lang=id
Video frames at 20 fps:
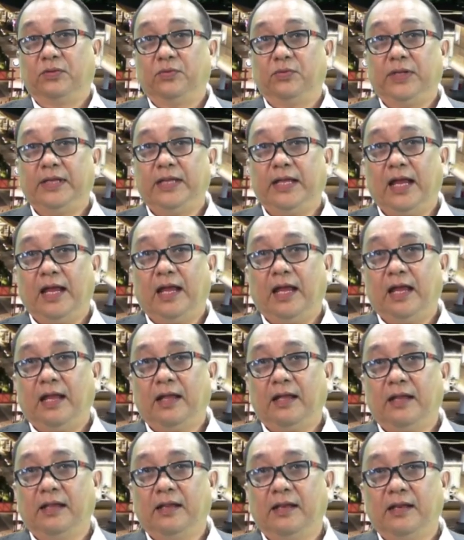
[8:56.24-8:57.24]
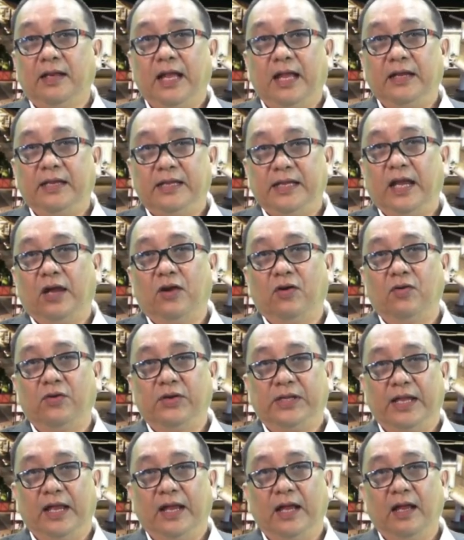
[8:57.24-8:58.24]
marturia, dan
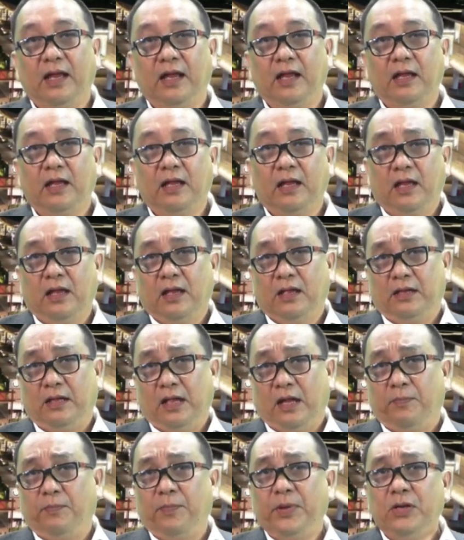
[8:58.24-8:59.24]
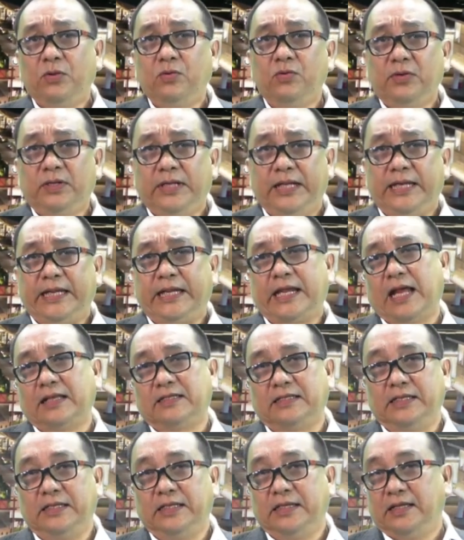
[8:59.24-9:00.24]
diakonia yang penuh
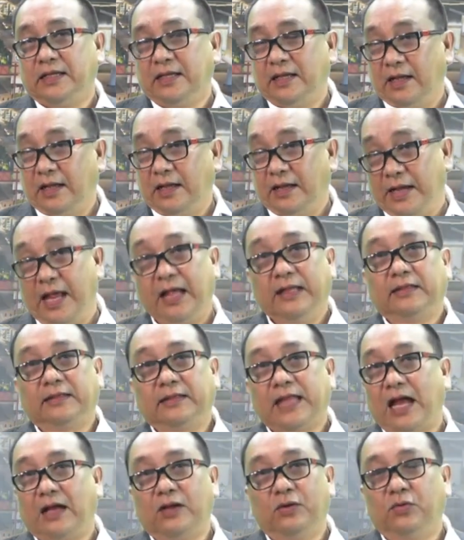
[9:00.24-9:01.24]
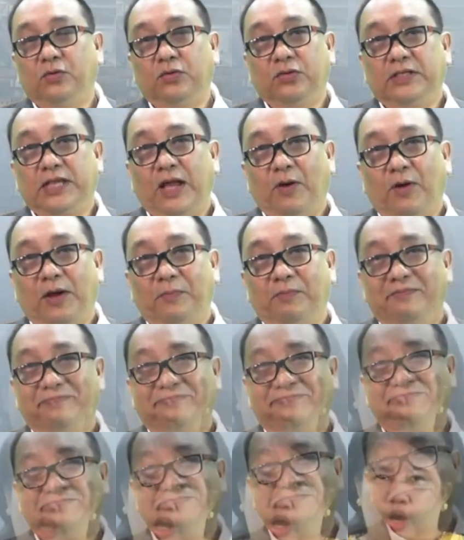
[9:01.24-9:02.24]
dedikasi dan tanggung
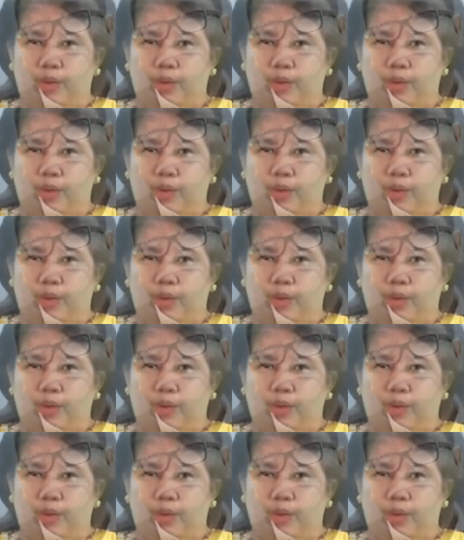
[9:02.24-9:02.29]
jawab.